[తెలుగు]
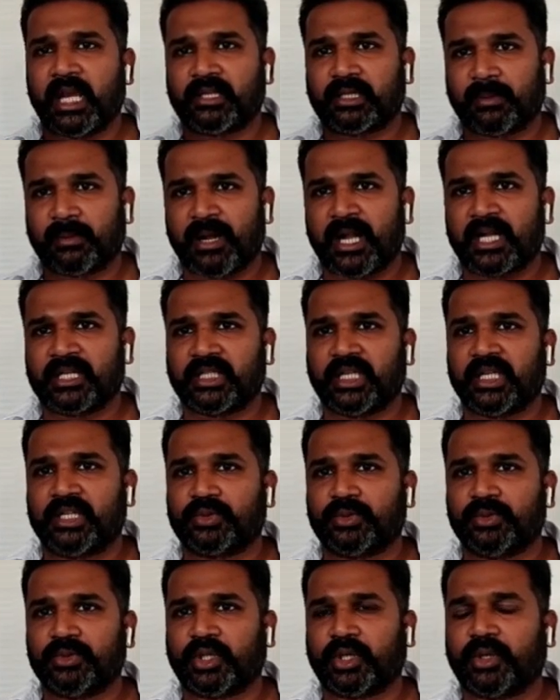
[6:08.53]
అట్లా
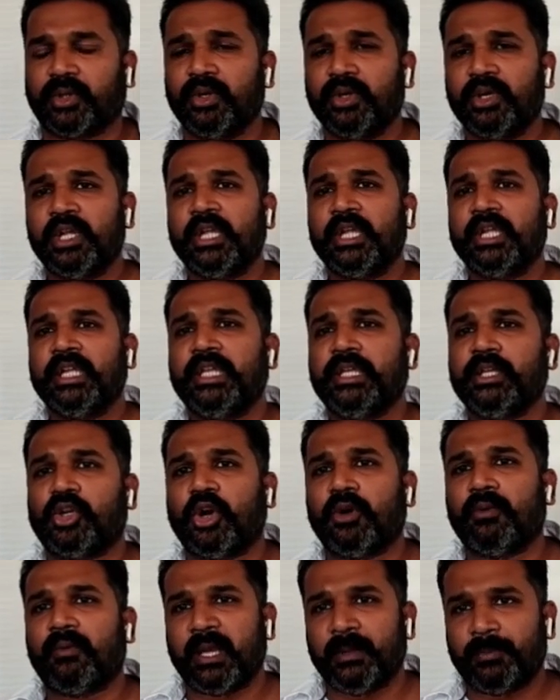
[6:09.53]
మాట్లాడుతూ ఉంటాడు
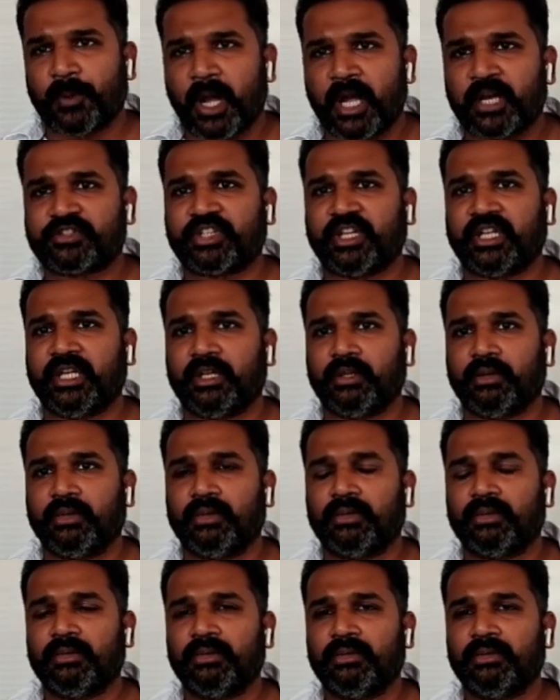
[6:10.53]
ఇంకోవైపు ఆక్షనింగ్